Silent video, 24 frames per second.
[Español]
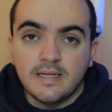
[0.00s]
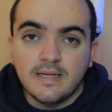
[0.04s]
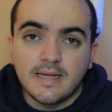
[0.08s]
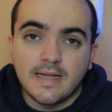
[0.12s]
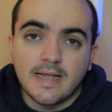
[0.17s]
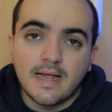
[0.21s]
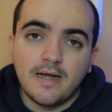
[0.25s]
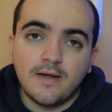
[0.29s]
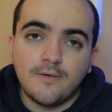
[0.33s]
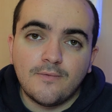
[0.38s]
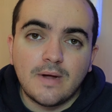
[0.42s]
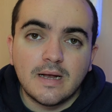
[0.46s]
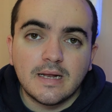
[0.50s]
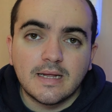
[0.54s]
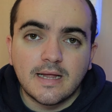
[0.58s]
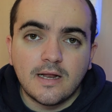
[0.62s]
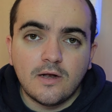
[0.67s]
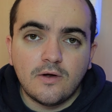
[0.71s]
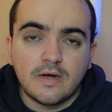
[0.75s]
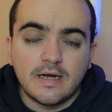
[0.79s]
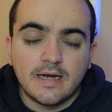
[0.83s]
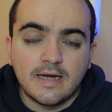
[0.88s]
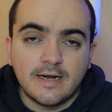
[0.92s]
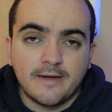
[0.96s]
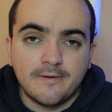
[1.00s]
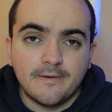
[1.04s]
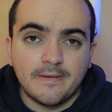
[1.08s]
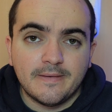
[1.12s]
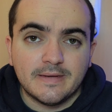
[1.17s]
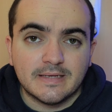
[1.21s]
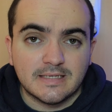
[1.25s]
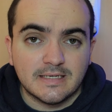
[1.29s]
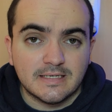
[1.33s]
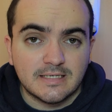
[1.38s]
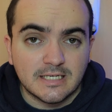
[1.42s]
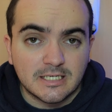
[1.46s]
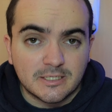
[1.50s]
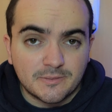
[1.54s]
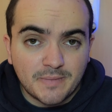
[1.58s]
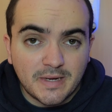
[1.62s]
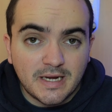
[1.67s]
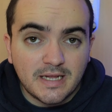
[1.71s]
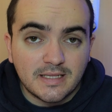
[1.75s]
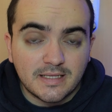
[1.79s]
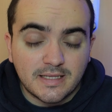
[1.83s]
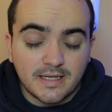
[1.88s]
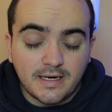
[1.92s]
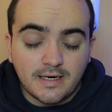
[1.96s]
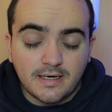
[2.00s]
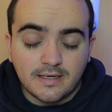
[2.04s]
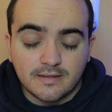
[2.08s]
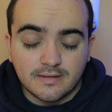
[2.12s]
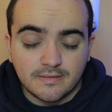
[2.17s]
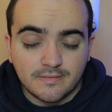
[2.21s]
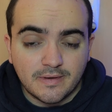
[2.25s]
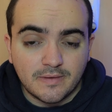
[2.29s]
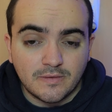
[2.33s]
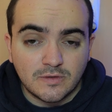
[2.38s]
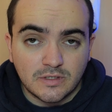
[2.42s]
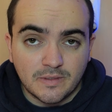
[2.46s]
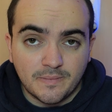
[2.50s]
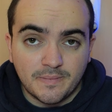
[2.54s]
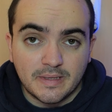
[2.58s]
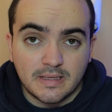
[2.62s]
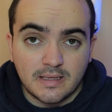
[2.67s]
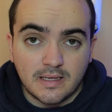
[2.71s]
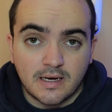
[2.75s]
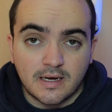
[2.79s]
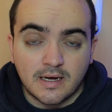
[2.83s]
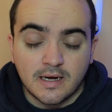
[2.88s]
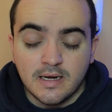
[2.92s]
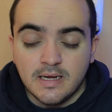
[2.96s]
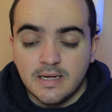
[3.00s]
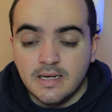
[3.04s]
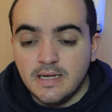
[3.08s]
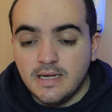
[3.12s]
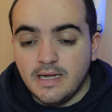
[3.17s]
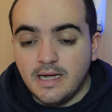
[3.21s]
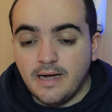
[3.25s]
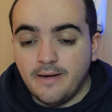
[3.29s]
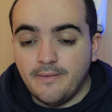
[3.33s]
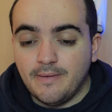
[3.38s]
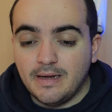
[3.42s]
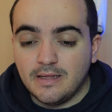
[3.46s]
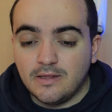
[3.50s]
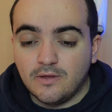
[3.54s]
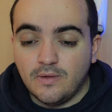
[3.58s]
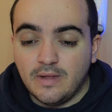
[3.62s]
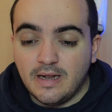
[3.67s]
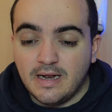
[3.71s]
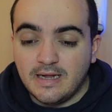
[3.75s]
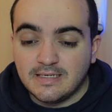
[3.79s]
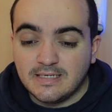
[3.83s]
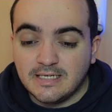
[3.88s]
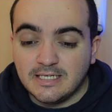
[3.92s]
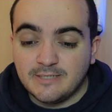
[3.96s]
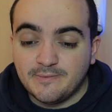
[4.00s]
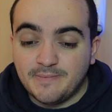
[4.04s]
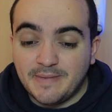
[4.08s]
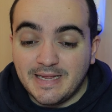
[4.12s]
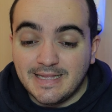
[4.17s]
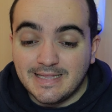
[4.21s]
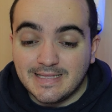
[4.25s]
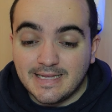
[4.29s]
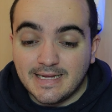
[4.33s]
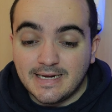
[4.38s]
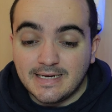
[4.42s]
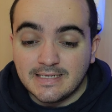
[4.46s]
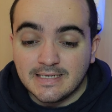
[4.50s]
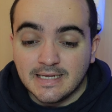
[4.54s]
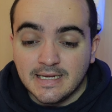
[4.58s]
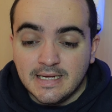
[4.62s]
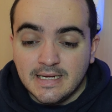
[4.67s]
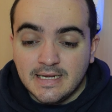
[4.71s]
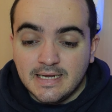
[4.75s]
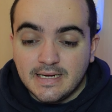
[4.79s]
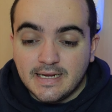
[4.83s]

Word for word: que al igual que Lorena Vives es sprinter, vamos a empezar hablando de las sprinters,